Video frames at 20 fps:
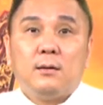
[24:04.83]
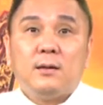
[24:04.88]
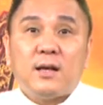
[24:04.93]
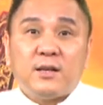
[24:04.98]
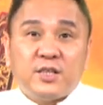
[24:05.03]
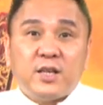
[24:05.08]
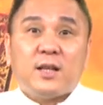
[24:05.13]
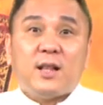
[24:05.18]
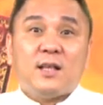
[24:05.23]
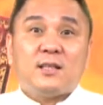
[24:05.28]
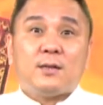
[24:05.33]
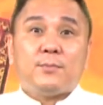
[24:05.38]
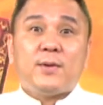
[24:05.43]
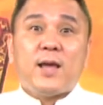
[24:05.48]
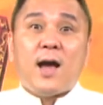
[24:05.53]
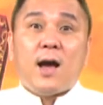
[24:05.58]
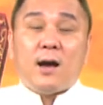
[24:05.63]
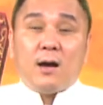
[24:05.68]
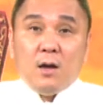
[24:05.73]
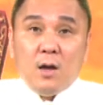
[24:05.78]
那现在怎
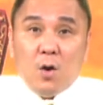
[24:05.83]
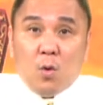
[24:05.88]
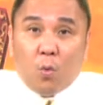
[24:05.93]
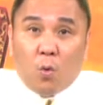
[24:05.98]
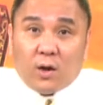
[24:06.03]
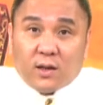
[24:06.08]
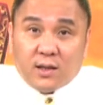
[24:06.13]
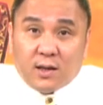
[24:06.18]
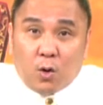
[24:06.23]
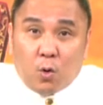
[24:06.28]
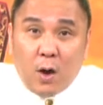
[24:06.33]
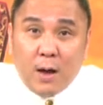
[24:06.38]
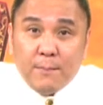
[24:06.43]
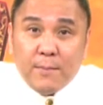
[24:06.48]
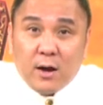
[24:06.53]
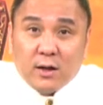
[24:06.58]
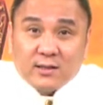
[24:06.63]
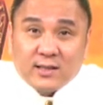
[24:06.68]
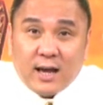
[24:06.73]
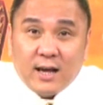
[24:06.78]
么样？我的
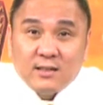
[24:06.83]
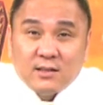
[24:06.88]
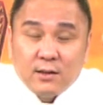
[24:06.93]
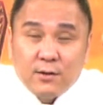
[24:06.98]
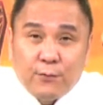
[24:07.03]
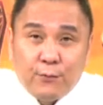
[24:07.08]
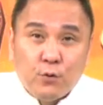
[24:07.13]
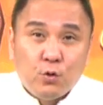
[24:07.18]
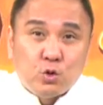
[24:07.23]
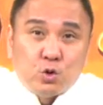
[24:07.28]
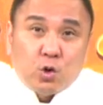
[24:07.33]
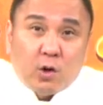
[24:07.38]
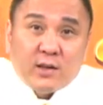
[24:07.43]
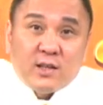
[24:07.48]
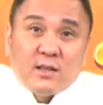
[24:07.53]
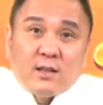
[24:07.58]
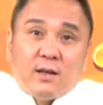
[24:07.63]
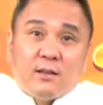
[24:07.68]
环保材质辅佐你